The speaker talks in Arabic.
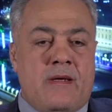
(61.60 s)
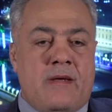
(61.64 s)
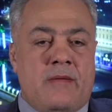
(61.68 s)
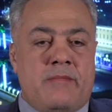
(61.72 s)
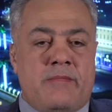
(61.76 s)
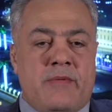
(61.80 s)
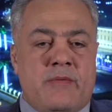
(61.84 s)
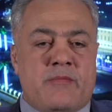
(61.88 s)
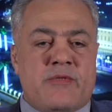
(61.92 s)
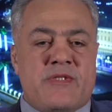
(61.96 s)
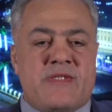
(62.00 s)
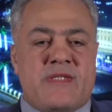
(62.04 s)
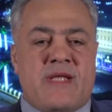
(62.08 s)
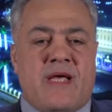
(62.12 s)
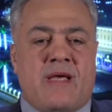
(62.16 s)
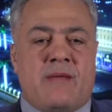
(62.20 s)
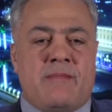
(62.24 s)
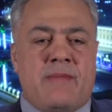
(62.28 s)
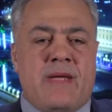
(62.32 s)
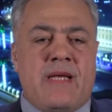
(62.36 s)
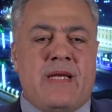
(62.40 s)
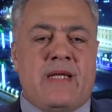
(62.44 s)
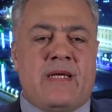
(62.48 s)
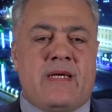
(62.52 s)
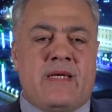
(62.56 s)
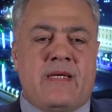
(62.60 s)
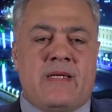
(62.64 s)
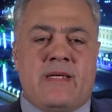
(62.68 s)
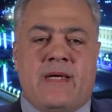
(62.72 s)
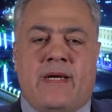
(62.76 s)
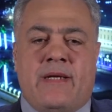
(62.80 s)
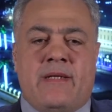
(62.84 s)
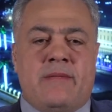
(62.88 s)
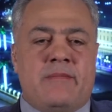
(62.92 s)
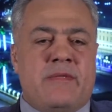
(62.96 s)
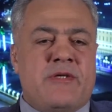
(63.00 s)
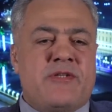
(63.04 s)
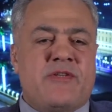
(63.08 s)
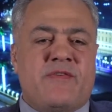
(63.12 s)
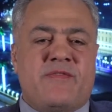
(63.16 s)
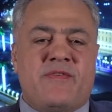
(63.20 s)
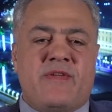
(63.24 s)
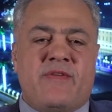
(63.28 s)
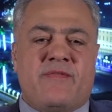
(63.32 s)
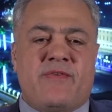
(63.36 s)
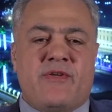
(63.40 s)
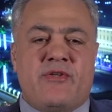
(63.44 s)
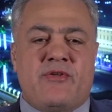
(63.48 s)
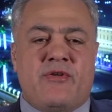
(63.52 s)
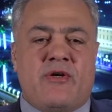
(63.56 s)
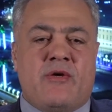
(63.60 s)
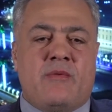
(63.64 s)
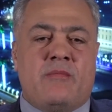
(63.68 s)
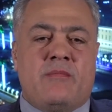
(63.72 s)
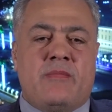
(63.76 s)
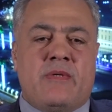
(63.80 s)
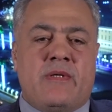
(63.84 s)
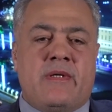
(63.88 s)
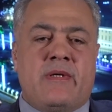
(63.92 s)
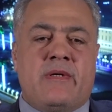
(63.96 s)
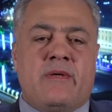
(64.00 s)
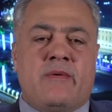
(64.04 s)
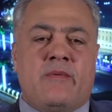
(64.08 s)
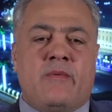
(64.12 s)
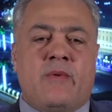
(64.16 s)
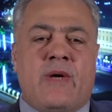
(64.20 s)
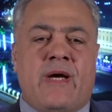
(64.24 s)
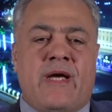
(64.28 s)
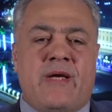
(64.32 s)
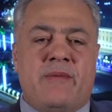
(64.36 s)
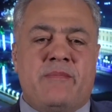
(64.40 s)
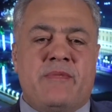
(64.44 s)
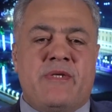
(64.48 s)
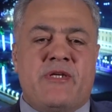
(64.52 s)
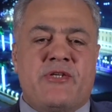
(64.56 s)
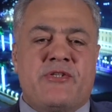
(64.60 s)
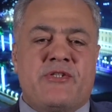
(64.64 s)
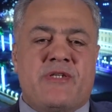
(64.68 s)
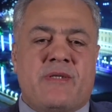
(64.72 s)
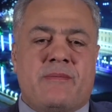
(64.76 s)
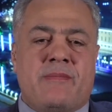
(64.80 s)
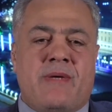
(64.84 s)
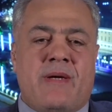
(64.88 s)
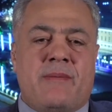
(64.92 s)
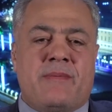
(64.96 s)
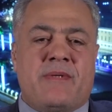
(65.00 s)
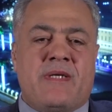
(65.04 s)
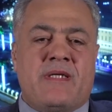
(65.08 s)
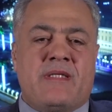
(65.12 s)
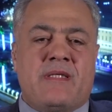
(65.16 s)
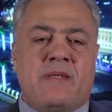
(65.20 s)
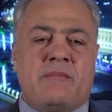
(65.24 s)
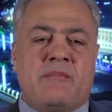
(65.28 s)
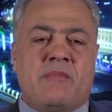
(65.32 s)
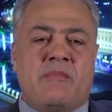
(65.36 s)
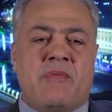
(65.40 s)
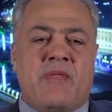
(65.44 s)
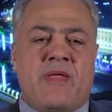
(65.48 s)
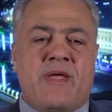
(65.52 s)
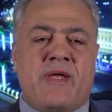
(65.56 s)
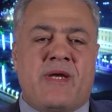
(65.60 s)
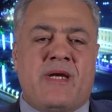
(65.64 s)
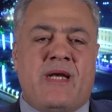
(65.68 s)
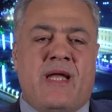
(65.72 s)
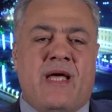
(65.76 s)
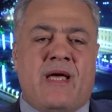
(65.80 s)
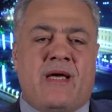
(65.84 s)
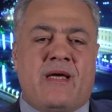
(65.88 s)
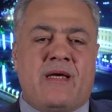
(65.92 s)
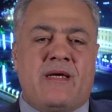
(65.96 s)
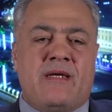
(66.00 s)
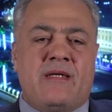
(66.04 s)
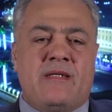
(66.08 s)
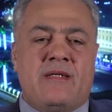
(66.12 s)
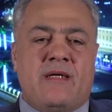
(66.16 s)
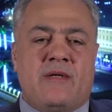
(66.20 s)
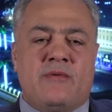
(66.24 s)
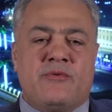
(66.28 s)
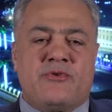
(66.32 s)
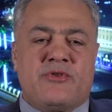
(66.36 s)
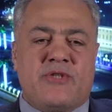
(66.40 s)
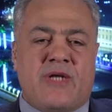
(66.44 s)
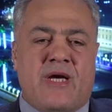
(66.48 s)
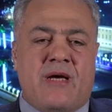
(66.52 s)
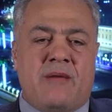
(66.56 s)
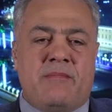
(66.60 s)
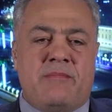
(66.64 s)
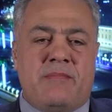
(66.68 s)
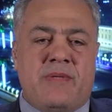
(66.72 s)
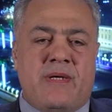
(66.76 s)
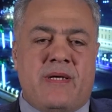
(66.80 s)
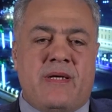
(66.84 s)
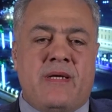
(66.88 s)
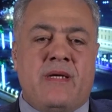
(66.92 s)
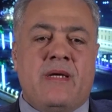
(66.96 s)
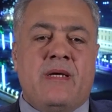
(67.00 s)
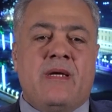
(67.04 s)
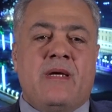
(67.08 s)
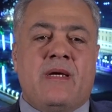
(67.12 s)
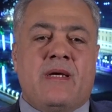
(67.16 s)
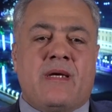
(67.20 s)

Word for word: بمستقبله يعني ما شفنا في اليوم آه، واحد من الشباب كتب بظهر العقد او شابه